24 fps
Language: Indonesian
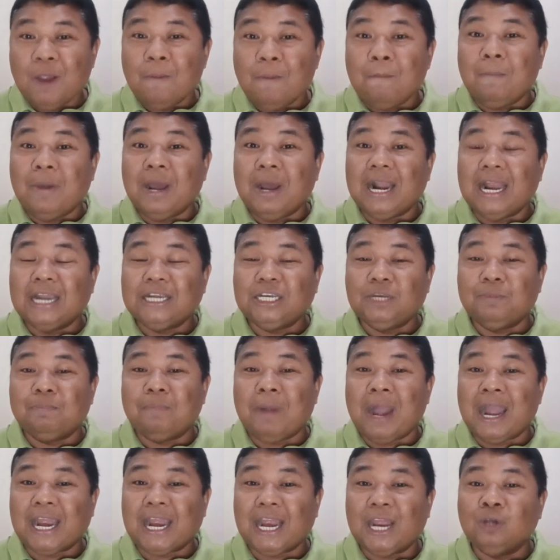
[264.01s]
malah
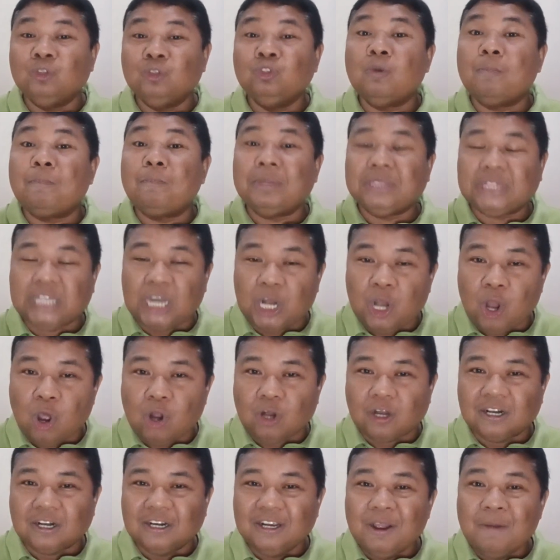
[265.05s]
dipakai untuk
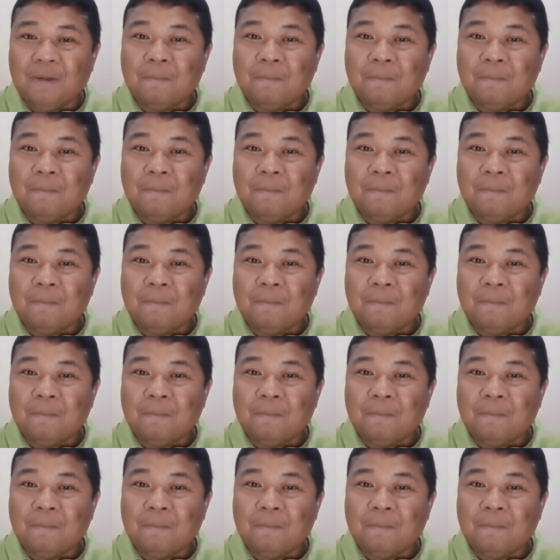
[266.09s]
petelur,